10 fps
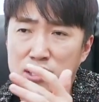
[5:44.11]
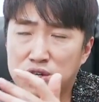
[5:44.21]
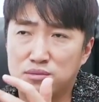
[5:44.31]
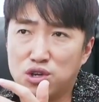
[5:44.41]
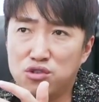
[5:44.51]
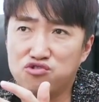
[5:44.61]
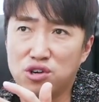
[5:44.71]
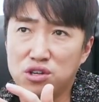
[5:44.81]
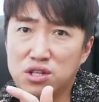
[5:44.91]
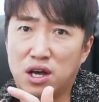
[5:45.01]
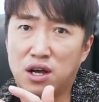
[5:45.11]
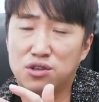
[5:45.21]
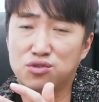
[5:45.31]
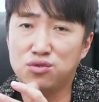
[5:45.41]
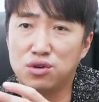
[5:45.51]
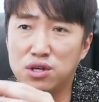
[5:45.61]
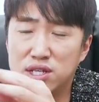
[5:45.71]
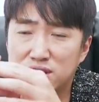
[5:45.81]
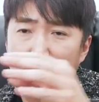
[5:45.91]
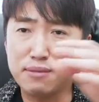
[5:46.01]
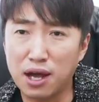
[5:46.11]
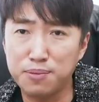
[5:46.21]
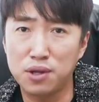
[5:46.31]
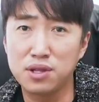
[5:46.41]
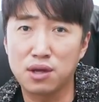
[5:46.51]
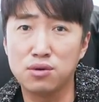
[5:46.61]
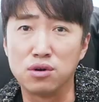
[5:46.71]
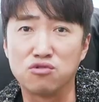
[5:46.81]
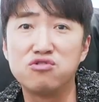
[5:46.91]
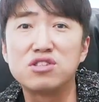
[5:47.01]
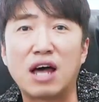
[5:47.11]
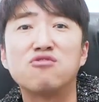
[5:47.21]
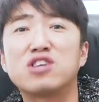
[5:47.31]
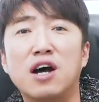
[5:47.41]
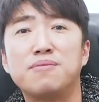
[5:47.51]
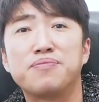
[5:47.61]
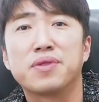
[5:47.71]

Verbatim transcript: 그럼 서주성에 나와가지고 삼각편대로 군을 나누자.